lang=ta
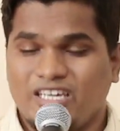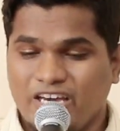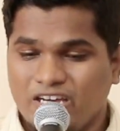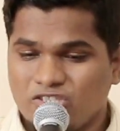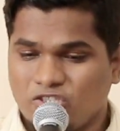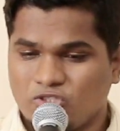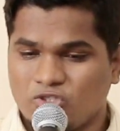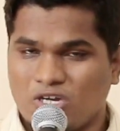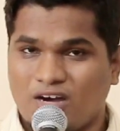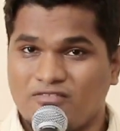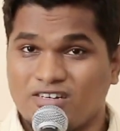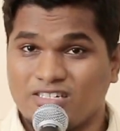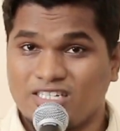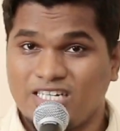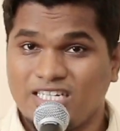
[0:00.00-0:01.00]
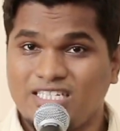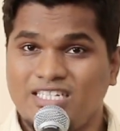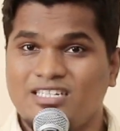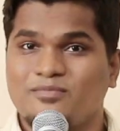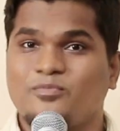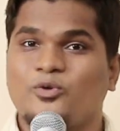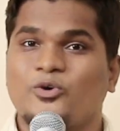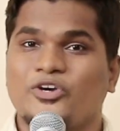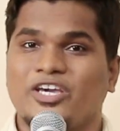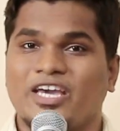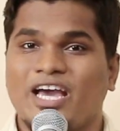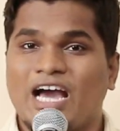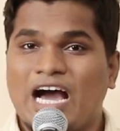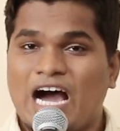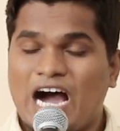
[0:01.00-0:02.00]
இயேசு அவன் கிட்ட போய்
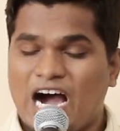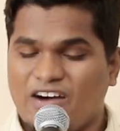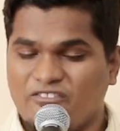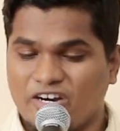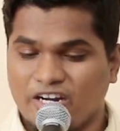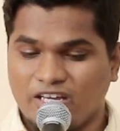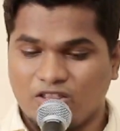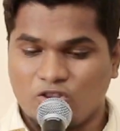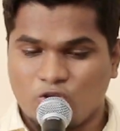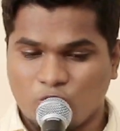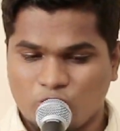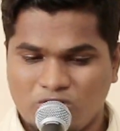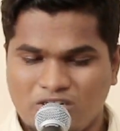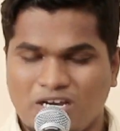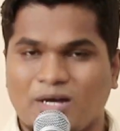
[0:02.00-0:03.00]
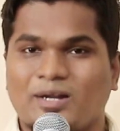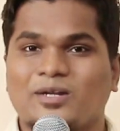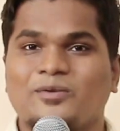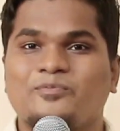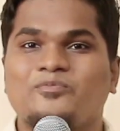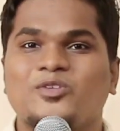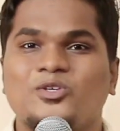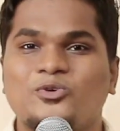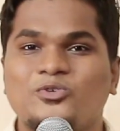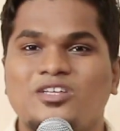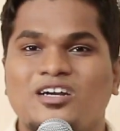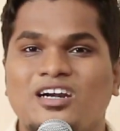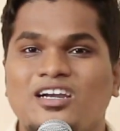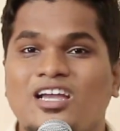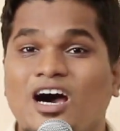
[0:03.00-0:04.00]
அவனை தொட்டார்
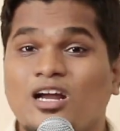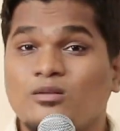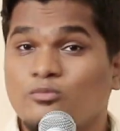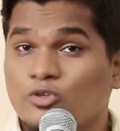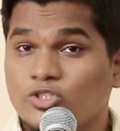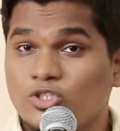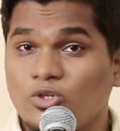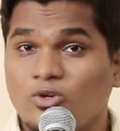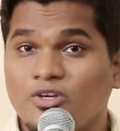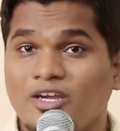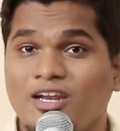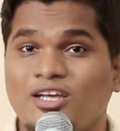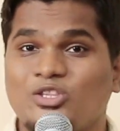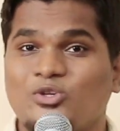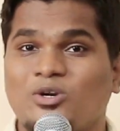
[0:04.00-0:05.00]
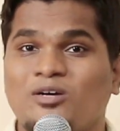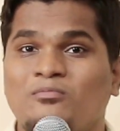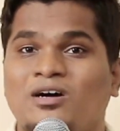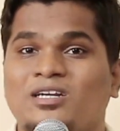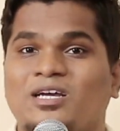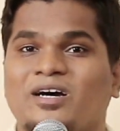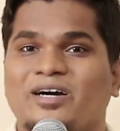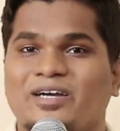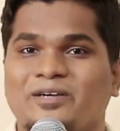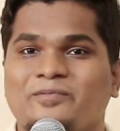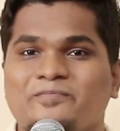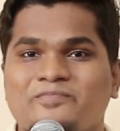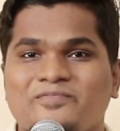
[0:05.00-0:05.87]
யூதர்கள் யாரும் குஷ்டரோகிகளை தொடமாட்டாங்க